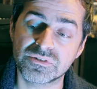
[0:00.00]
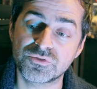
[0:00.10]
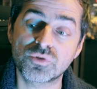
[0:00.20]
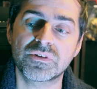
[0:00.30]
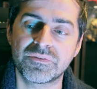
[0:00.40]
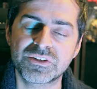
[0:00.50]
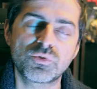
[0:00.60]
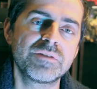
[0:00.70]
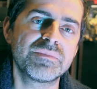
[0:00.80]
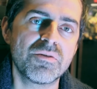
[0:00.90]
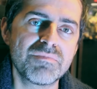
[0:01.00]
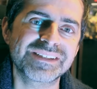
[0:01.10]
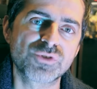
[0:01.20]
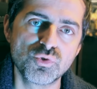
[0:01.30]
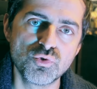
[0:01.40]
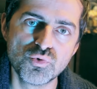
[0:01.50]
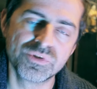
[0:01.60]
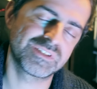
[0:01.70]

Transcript: donc, en fait, en gros, il met un masque de loup